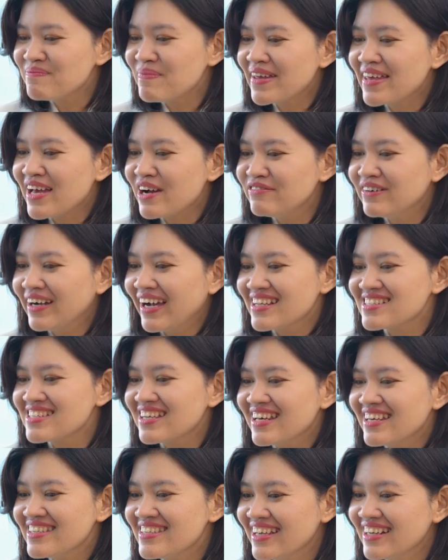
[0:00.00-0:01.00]
Bây giờ Phương Anh
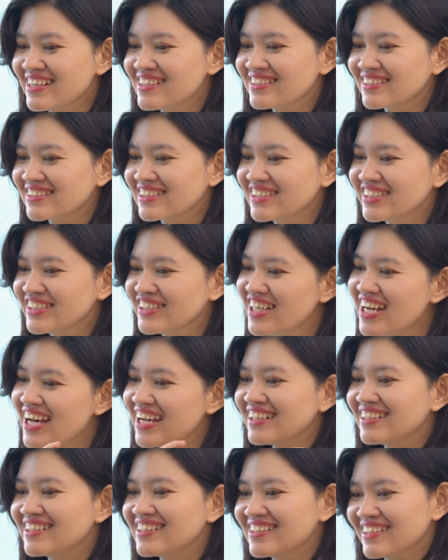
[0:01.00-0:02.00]
sẽ đi chiến lược từ dưới
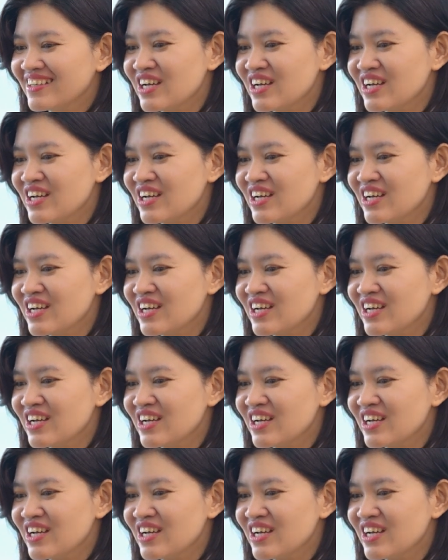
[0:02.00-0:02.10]
lên